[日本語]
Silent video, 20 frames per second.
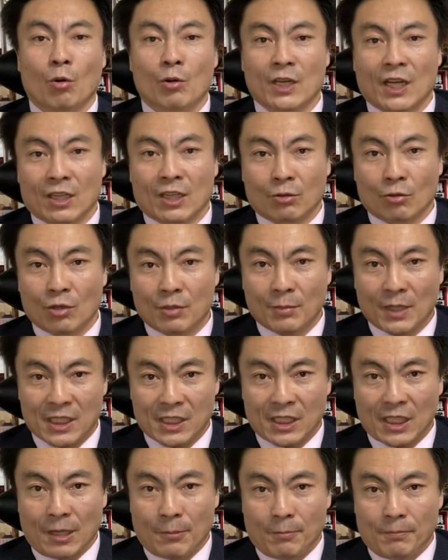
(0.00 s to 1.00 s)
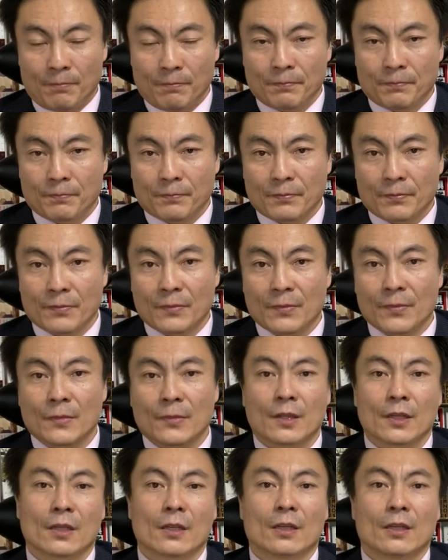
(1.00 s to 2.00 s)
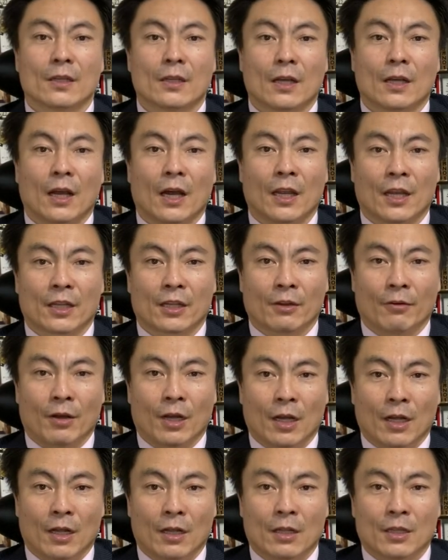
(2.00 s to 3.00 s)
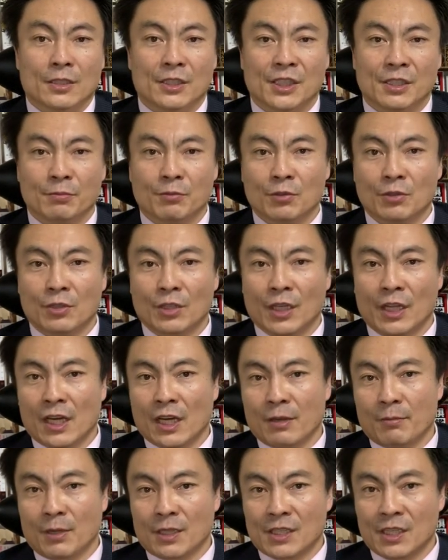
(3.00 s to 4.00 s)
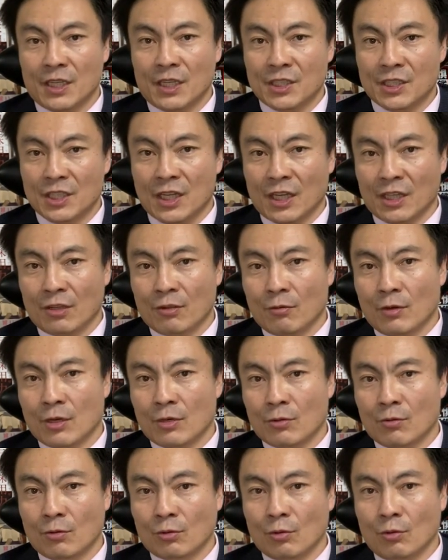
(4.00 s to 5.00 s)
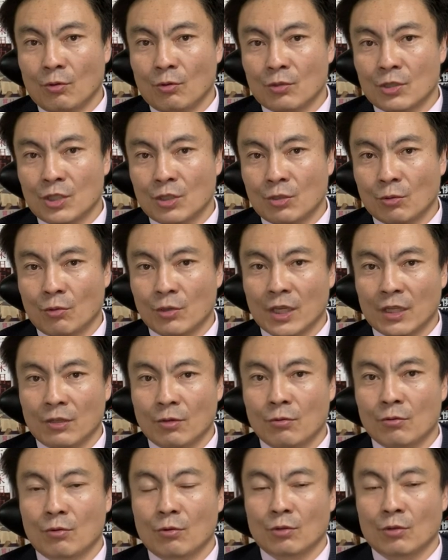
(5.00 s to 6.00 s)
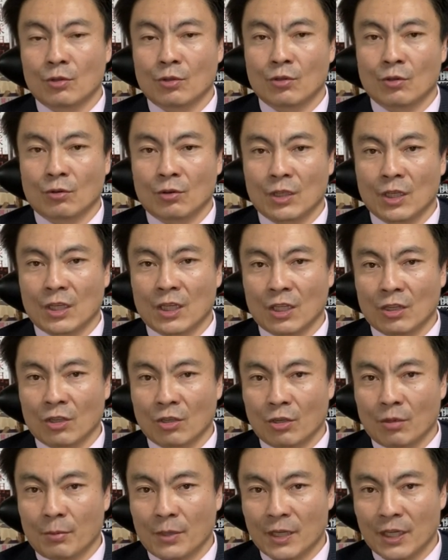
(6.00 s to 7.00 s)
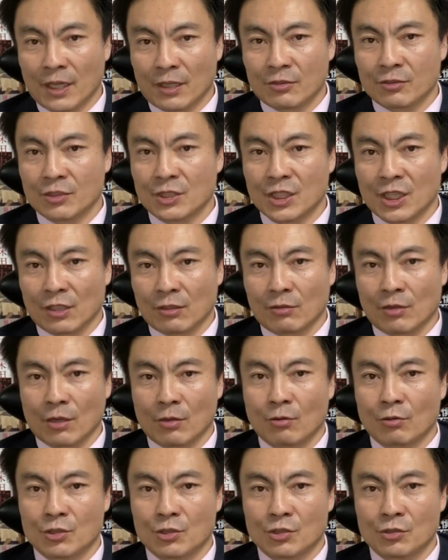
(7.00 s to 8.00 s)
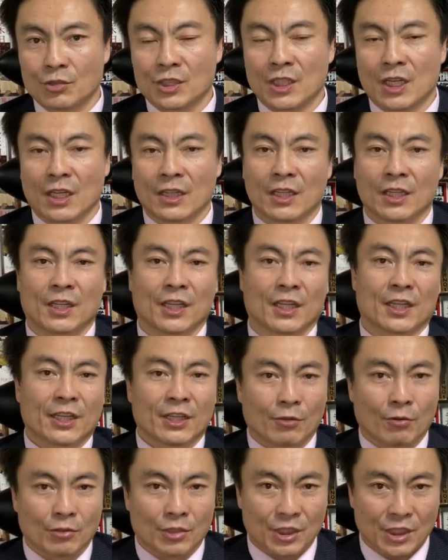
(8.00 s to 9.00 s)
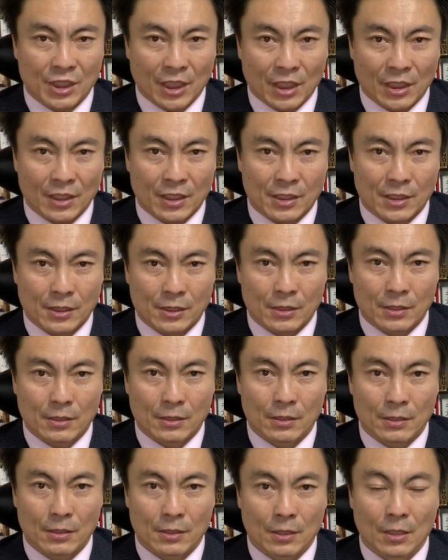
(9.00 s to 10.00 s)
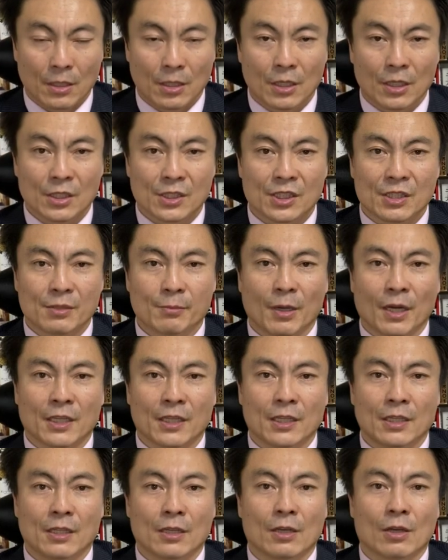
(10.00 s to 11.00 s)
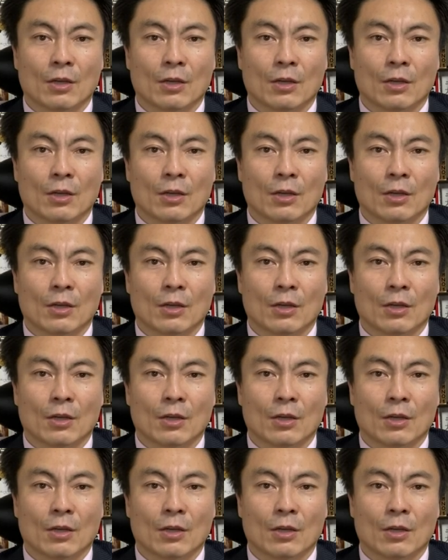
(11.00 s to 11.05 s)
を雇いました。あなたは自分でやればせんじかんで終わることを人を雇うことによって例えばひゃくじかんとかごじゅうじかんでできるようにしたんです。つまり